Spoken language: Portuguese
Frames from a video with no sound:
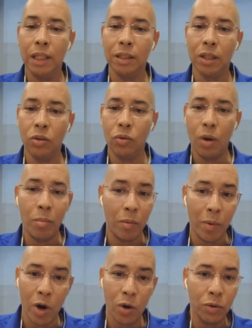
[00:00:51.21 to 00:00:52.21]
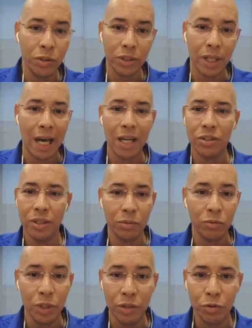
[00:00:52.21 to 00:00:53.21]
Então, há uma maior quantidade
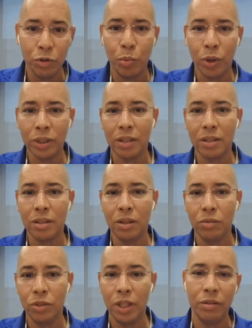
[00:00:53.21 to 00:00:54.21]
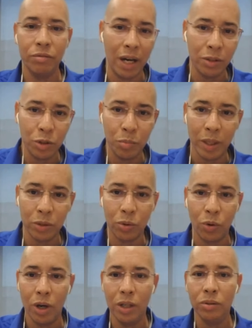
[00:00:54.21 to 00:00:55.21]
né, no nível de importação de derivados de
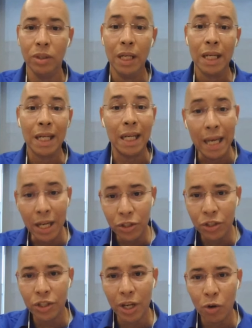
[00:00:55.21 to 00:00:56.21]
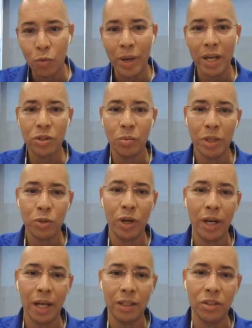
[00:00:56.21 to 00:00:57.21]
petróleo, clientes que já começam uma
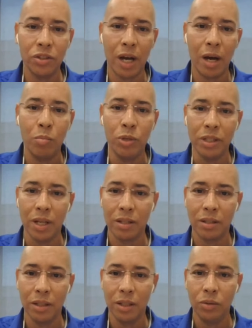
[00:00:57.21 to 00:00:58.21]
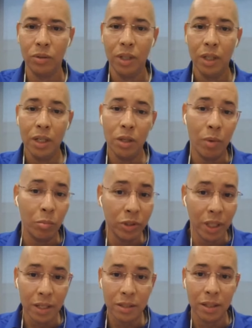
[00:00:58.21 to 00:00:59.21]
jornada de descarbonização e uma
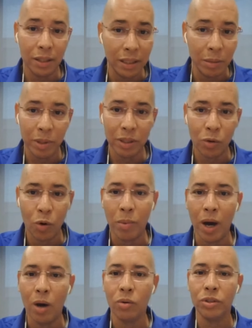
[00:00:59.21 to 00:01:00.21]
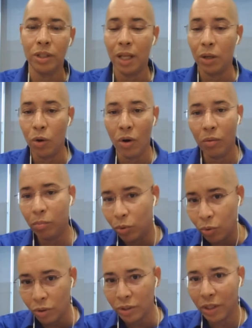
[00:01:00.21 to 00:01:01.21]
mudança na demanda global de etanol
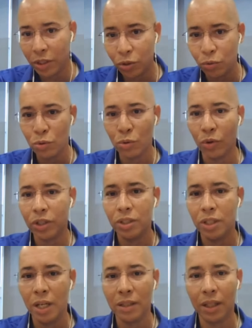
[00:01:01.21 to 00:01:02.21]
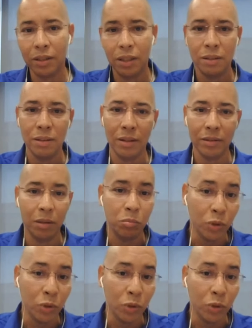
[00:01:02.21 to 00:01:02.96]
por conta das discussões né, da, da, da